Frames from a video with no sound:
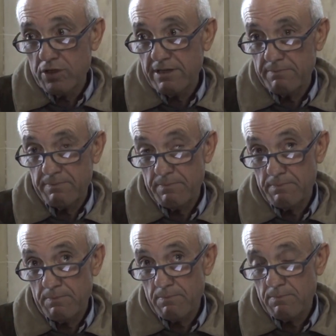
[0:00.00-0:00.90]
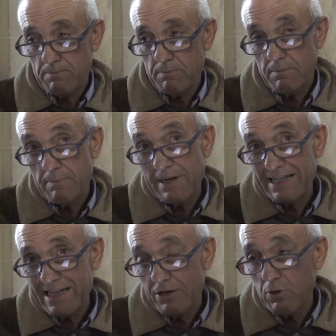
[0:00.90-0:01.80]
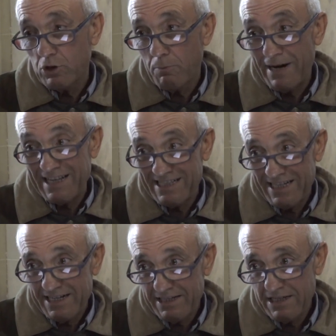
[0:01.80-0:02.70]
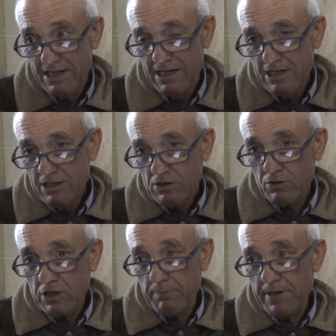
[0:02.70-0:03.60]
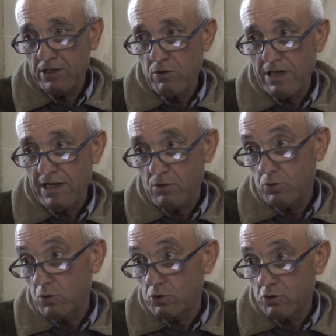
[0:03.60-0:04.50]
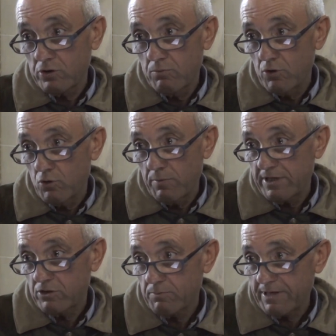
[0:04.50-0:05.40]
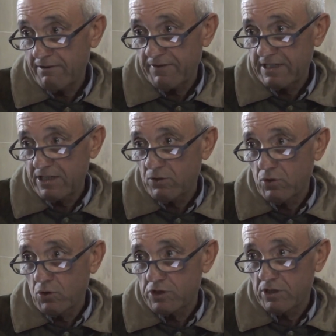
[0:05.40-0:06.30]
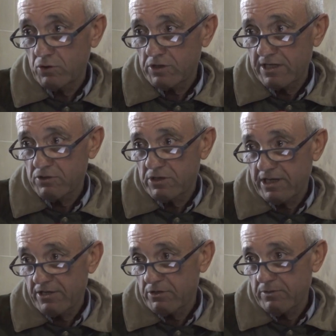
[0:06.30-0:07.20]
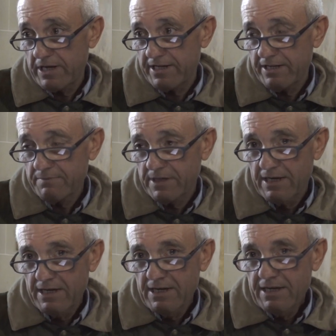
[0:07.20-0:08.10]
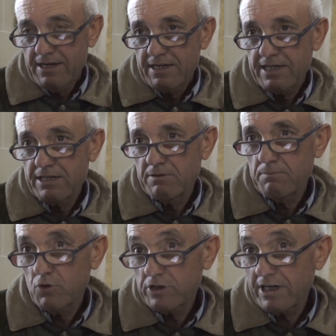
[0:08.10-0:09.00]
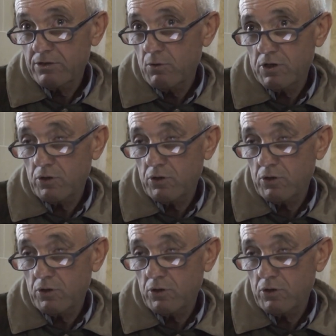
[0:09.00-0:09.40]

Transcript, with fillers: y mm, marcar nuestro parecer con respecto a la construcción de un monumento para el festejo de los 200 años el año que viene y mostrar nuestro